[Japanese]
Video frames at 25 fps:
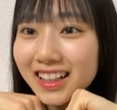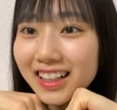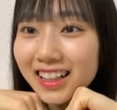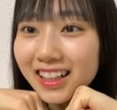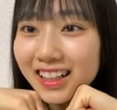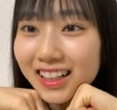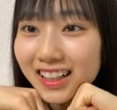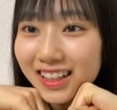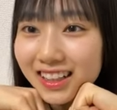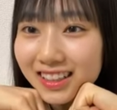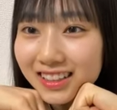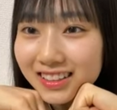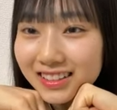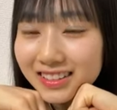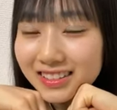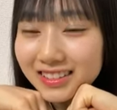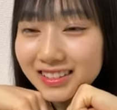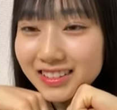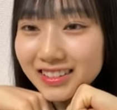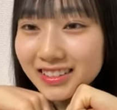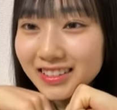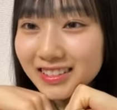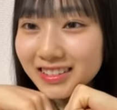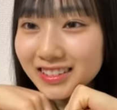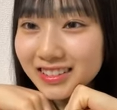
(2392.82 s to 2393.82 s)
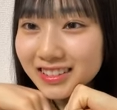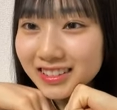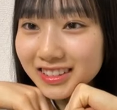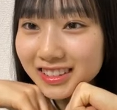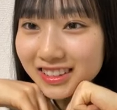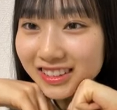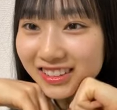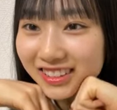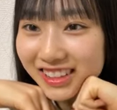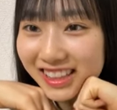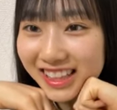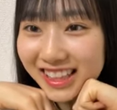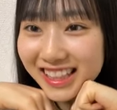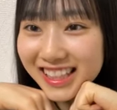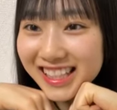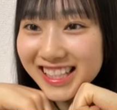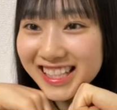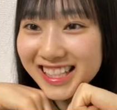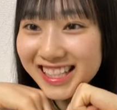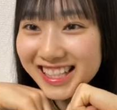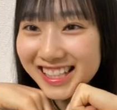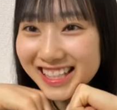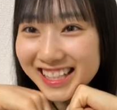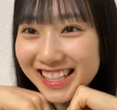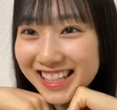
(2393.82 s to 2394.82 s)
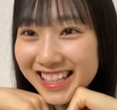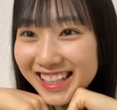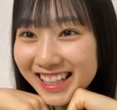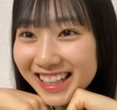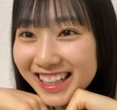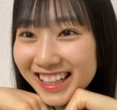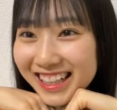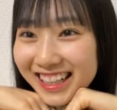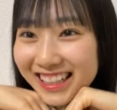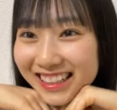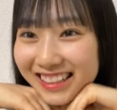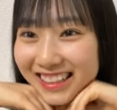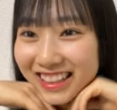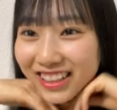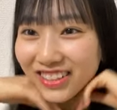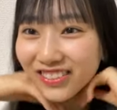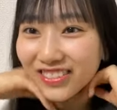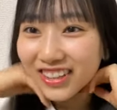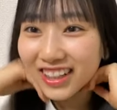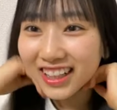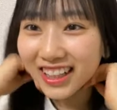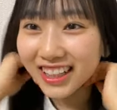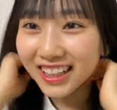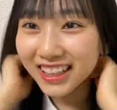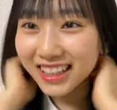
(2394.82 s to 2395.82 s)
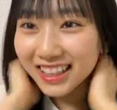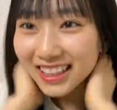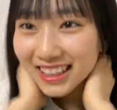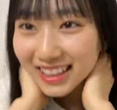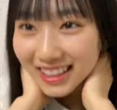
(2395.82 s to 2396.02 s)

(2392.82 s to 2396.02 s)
ああそのキャラ続けられるやば